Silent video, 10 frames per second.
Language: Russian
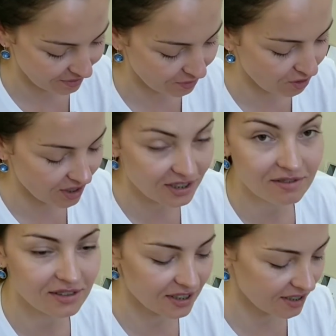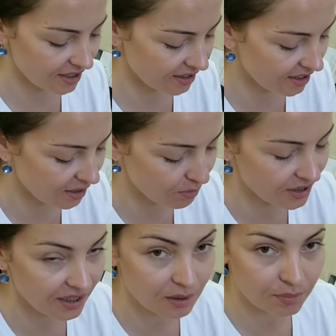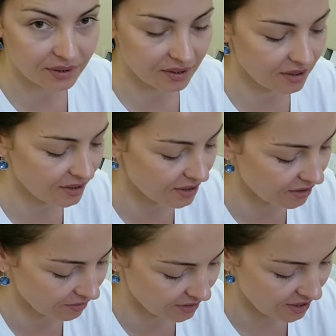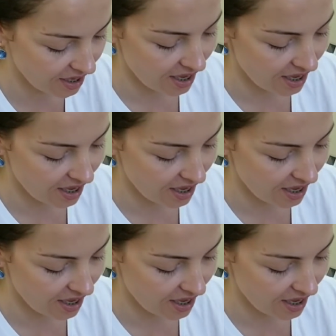Но оказывается нет, надо обязательно протонизировать.